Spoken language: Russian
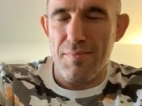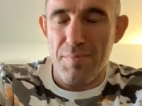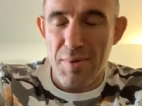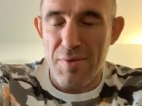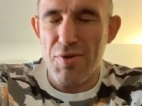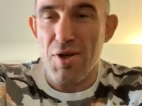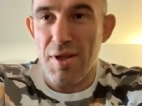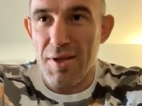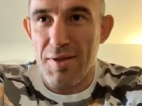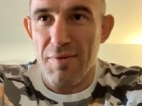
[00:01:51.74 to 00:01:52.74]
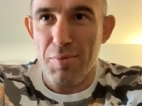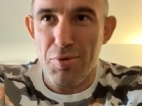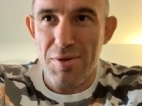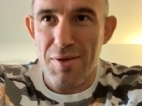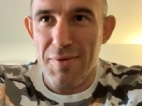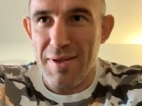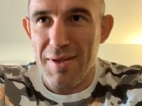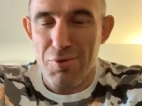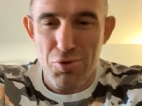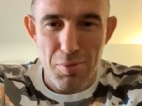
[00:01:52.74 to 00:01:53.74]
поотвечая на какие-то вопросы, ответ для
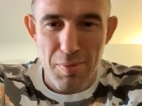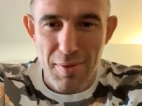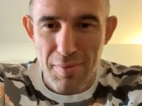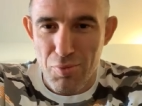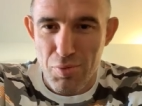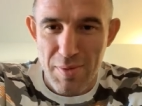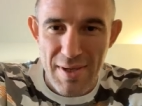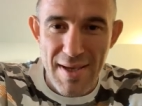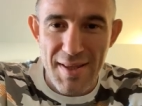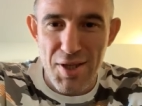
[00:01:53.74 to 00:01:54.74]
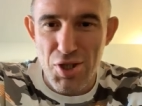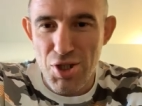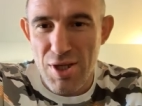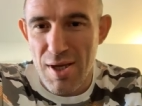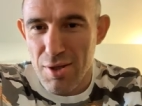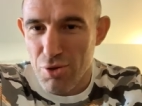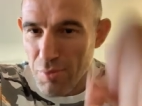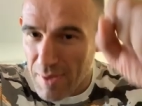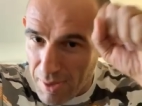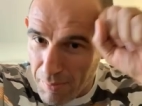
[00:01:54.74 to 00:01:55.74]
того, чтобы, может быть, какие-то шишки, которые у
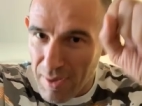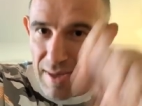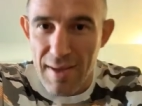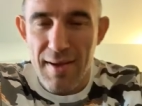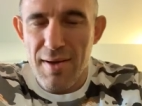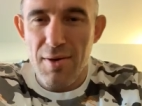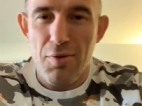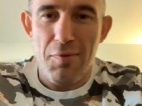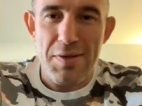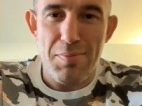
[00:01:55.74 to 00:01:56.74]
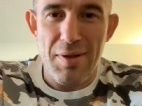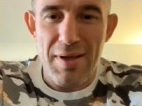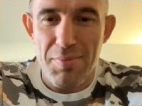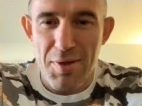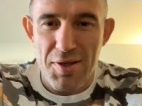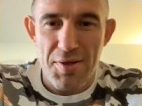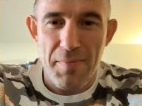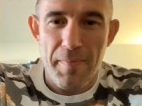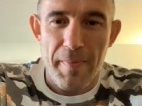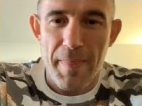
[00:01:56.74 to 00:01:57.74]
меня там были, у вас было их меньше.
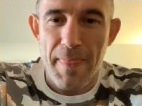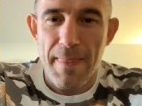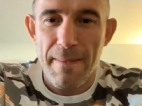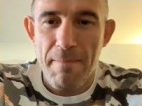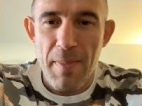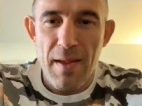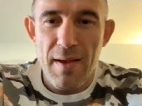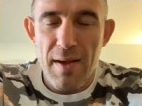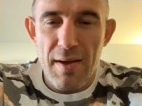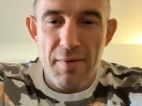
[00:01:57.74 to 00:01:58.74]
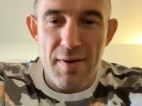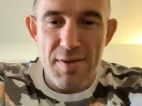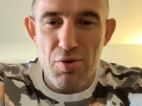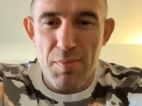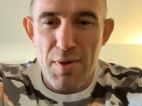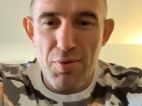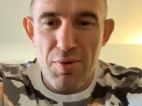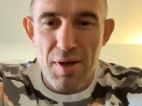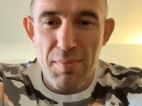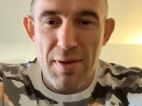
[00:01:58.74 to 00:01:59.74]
В казино
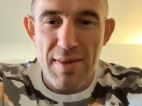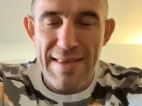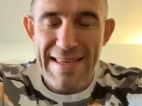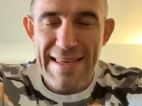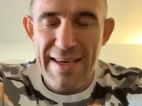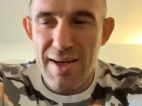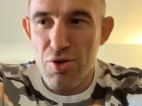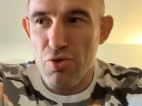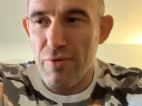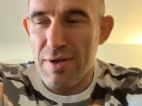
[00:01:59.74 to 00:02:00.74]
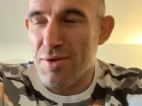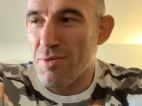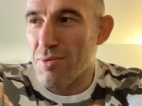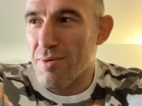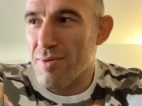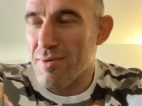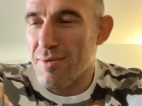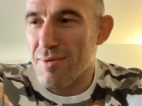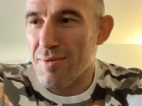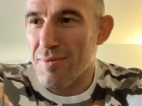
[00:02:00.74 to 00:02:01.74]
пойдете. Ребят, не хожу в казино,
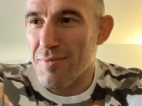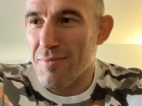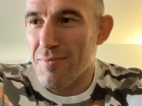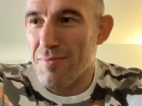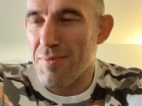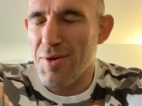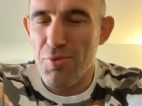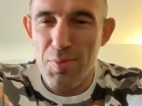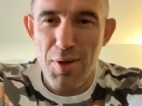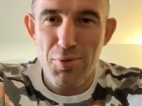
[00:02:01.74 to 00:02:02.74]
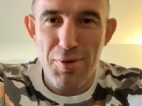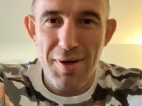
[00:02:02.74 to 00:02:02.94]
а, не умею